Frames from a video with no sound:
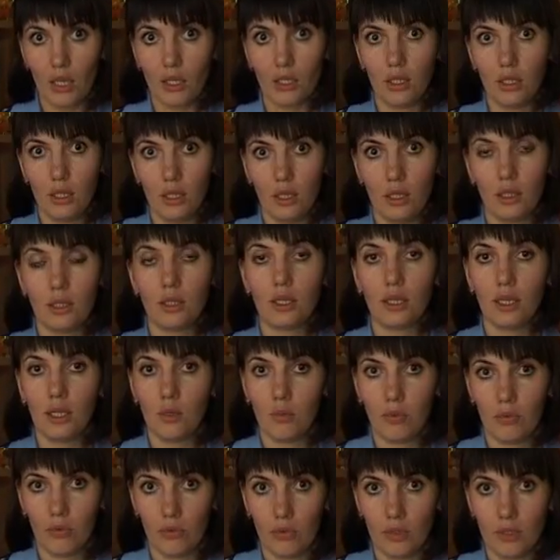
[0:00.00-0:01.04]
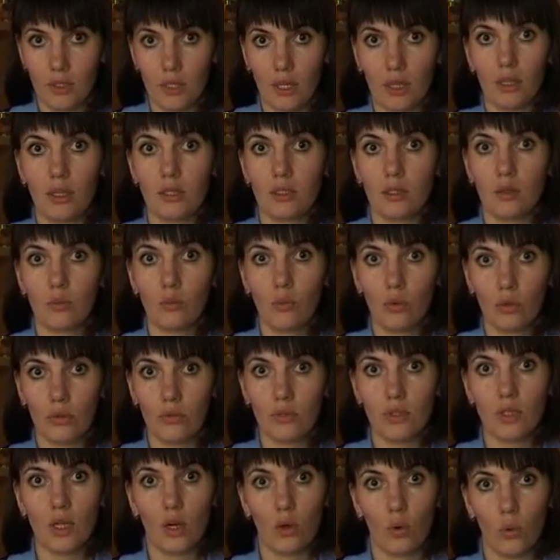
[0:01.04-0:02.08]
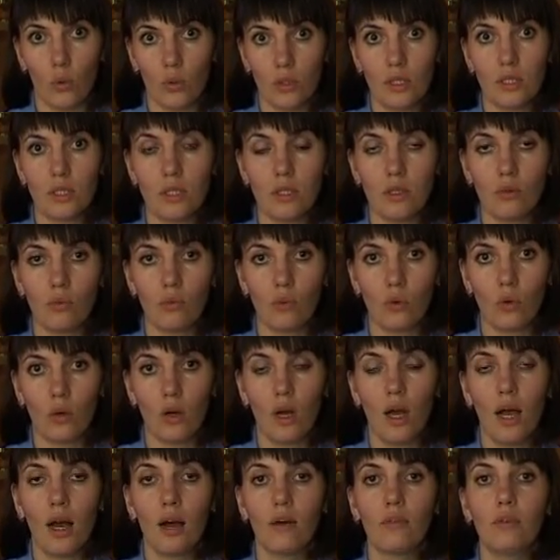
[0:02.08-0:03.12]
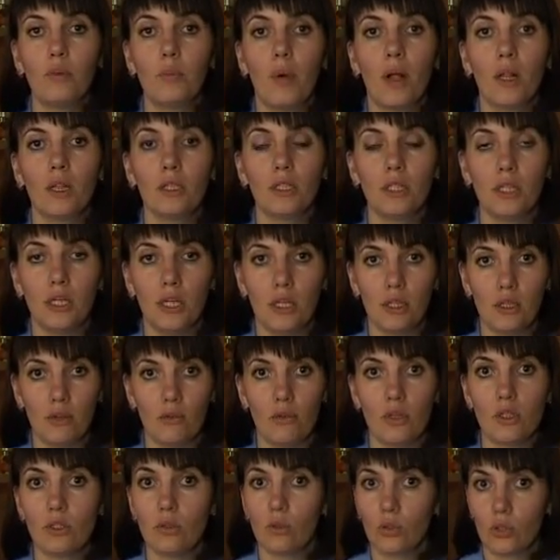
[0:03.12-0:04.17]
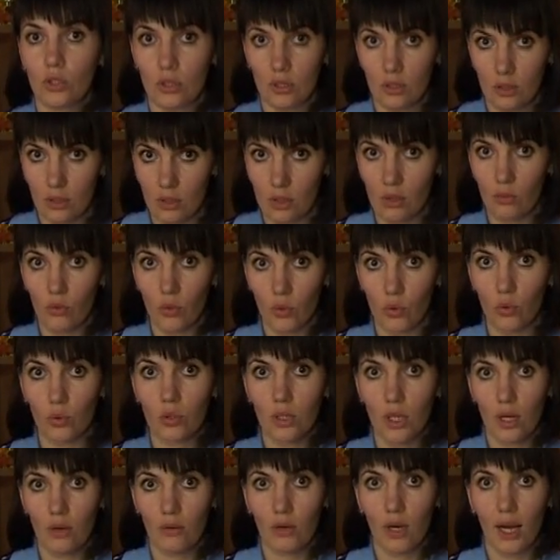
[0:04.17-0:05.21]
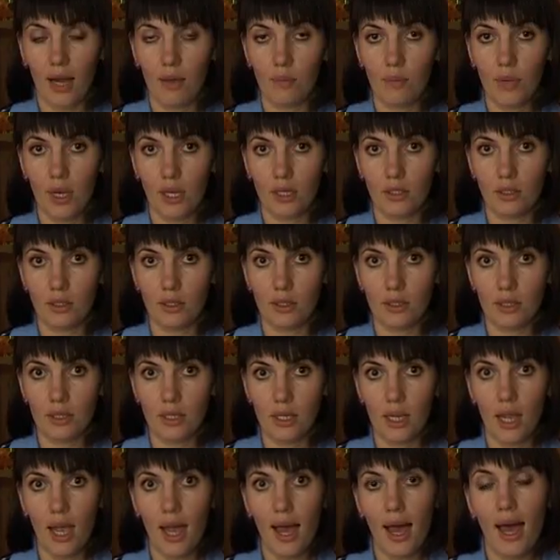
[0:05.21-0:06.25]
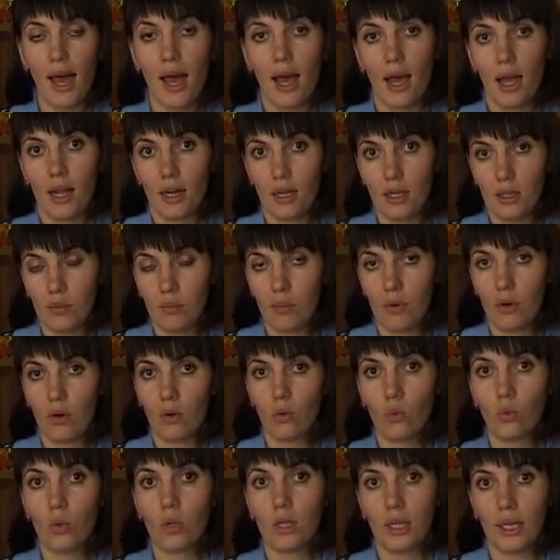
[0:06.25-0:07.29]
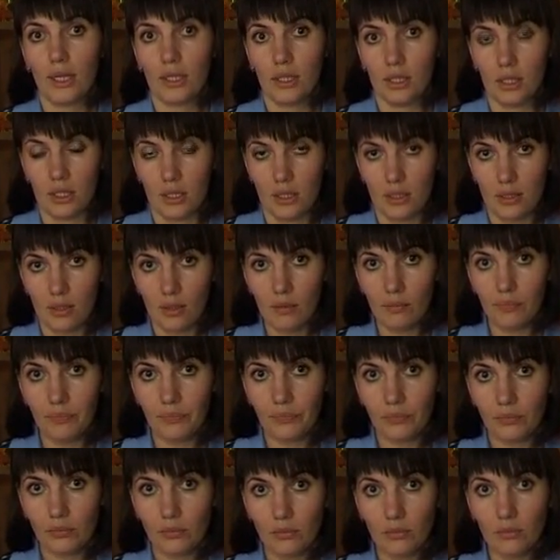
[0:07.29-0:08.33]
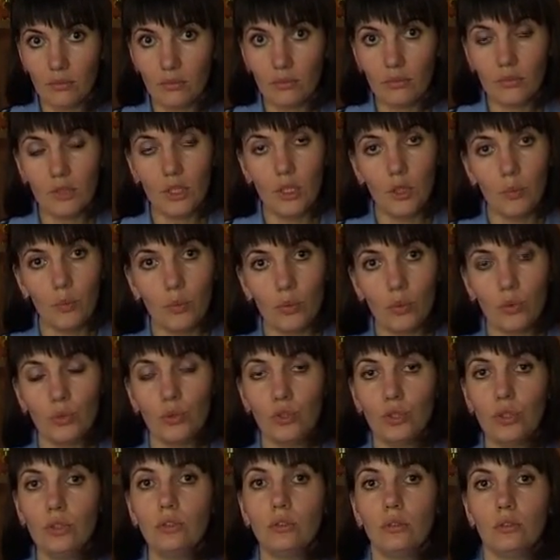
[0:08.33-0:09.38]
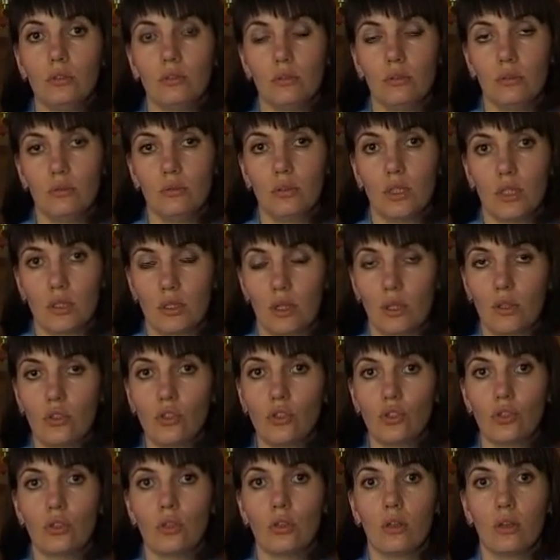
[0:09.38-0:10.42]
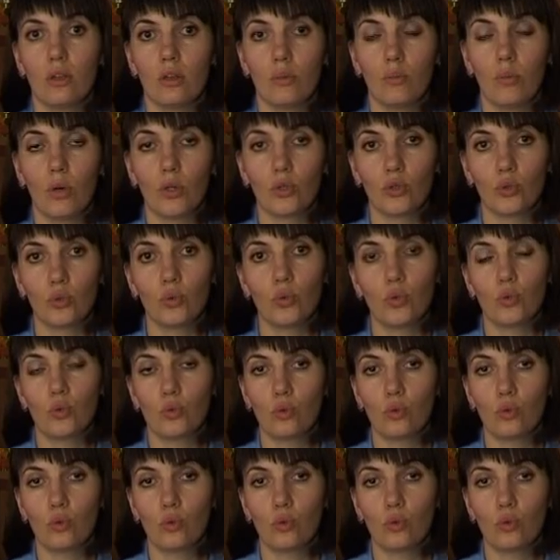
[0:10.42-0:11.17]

и требовать, согласно букве закона, с него выполнения возложенных на него трудовых обязанностей, либо уклониться и получить э, достаточно большую